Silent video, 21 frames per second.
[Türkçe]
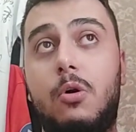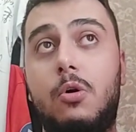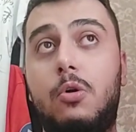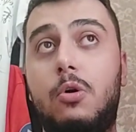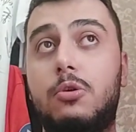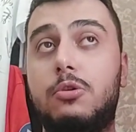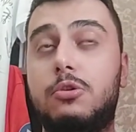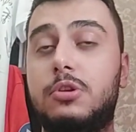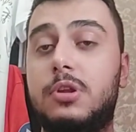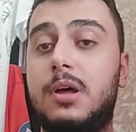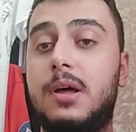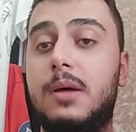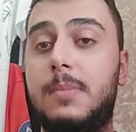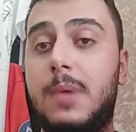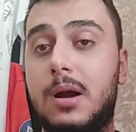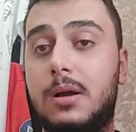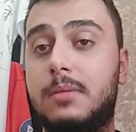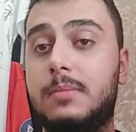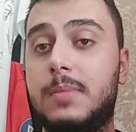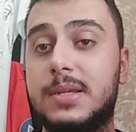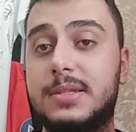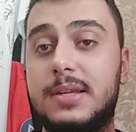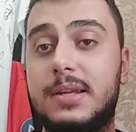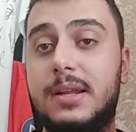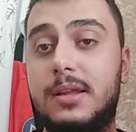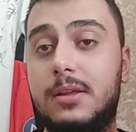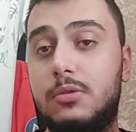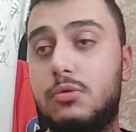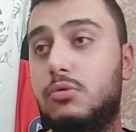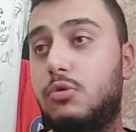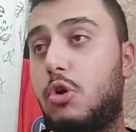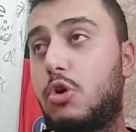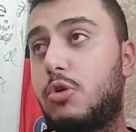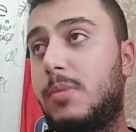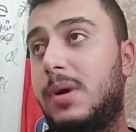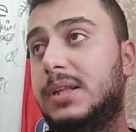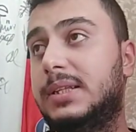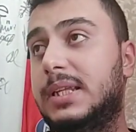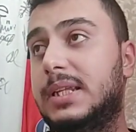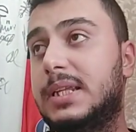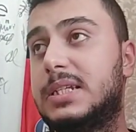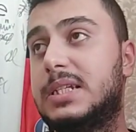o konuda bak mesela
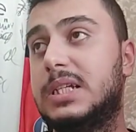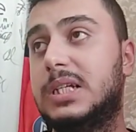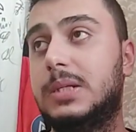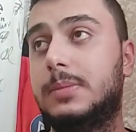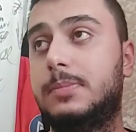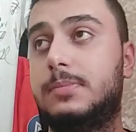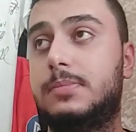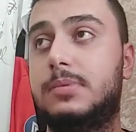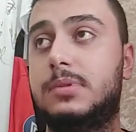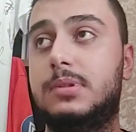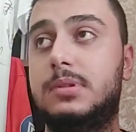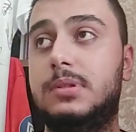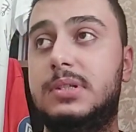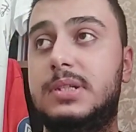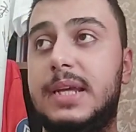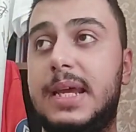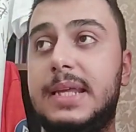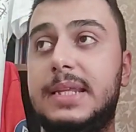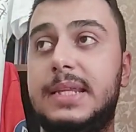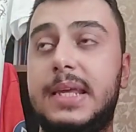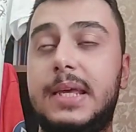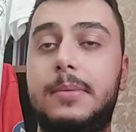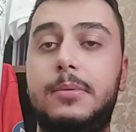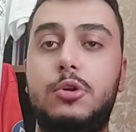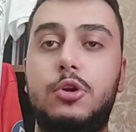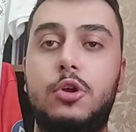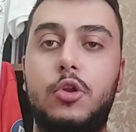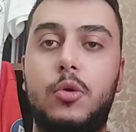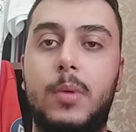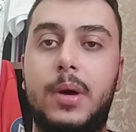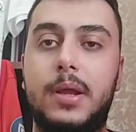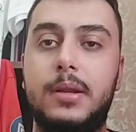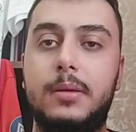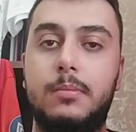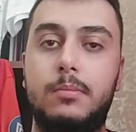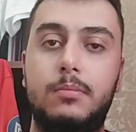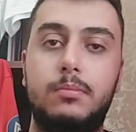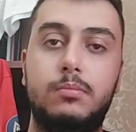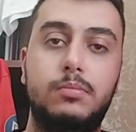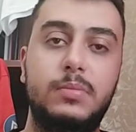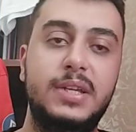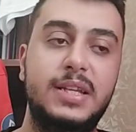normalde de çıkıp şey diyebiliyordum hani
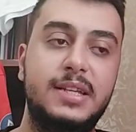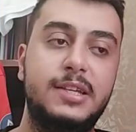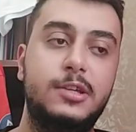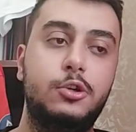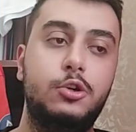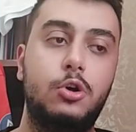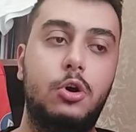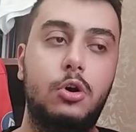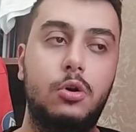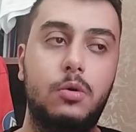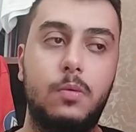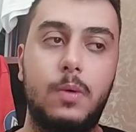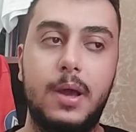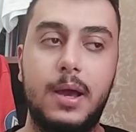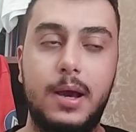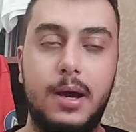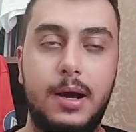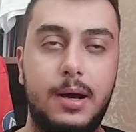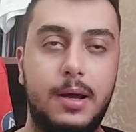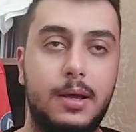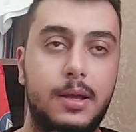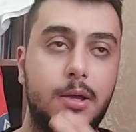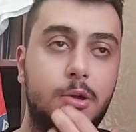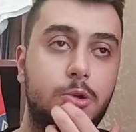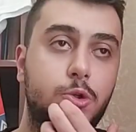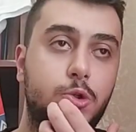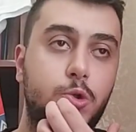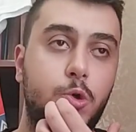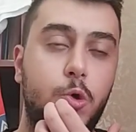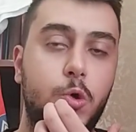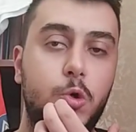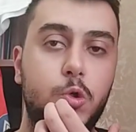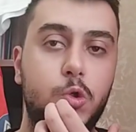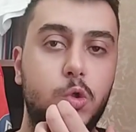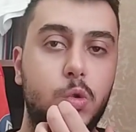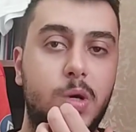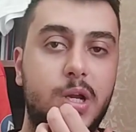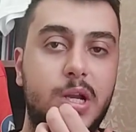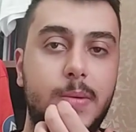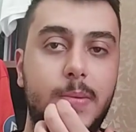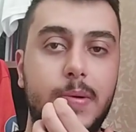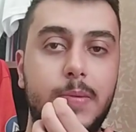ilgi yok veya şu
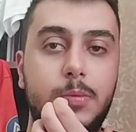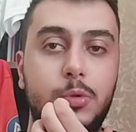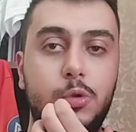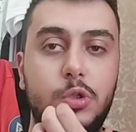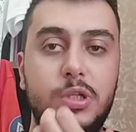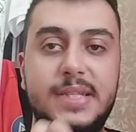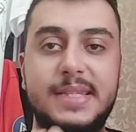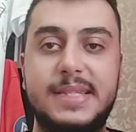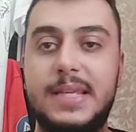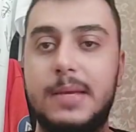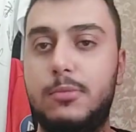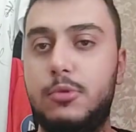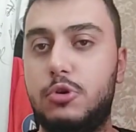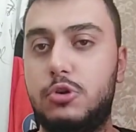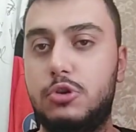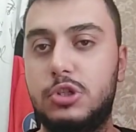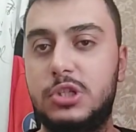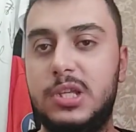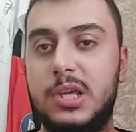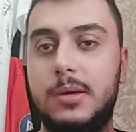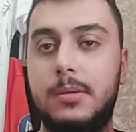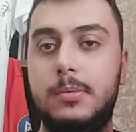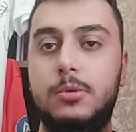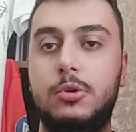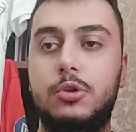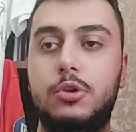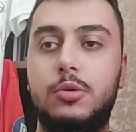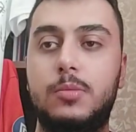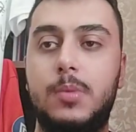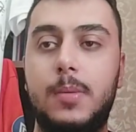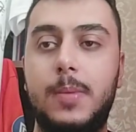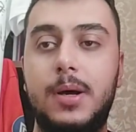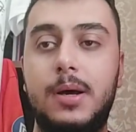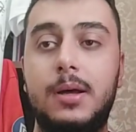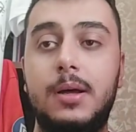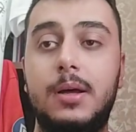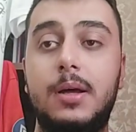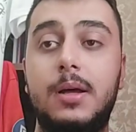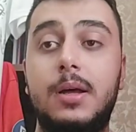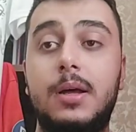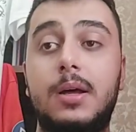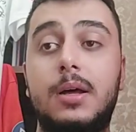oyuncu var ama bunu istemiyoruz diyebiliyordum ama
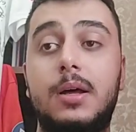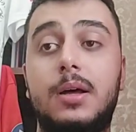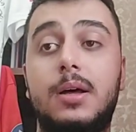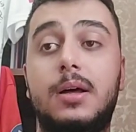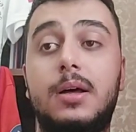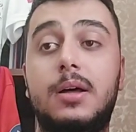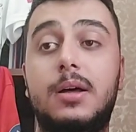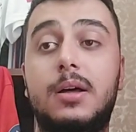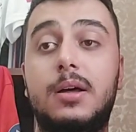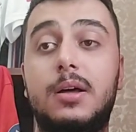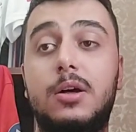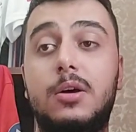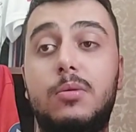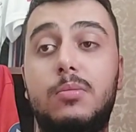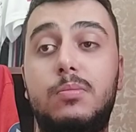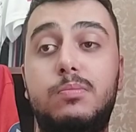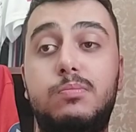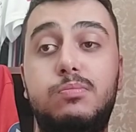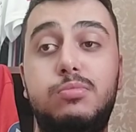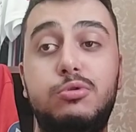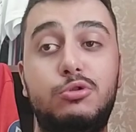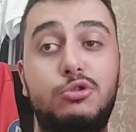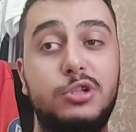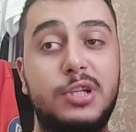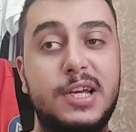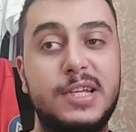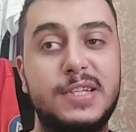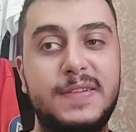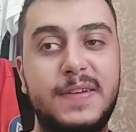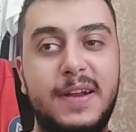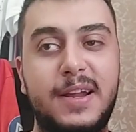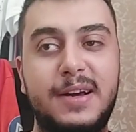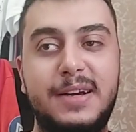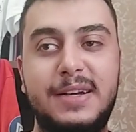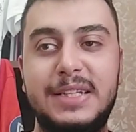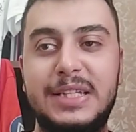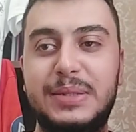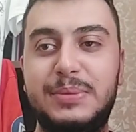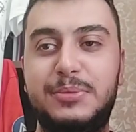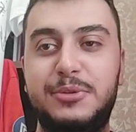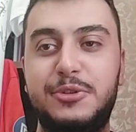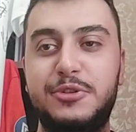e, bu transfer
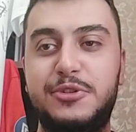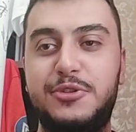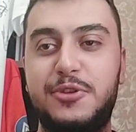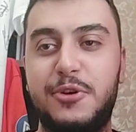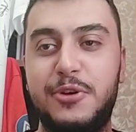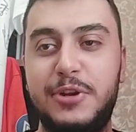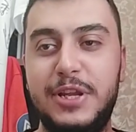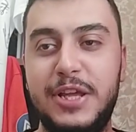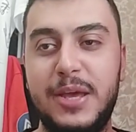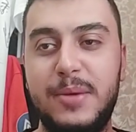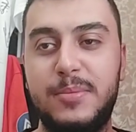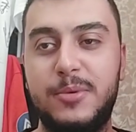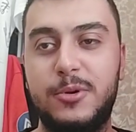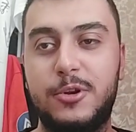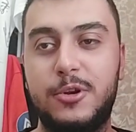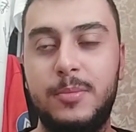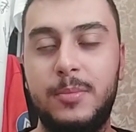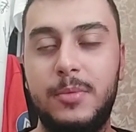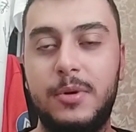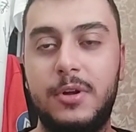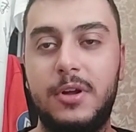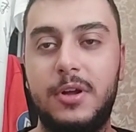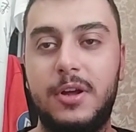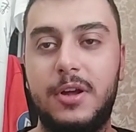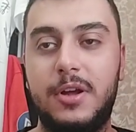hakkında bunu söyleyemiyorum.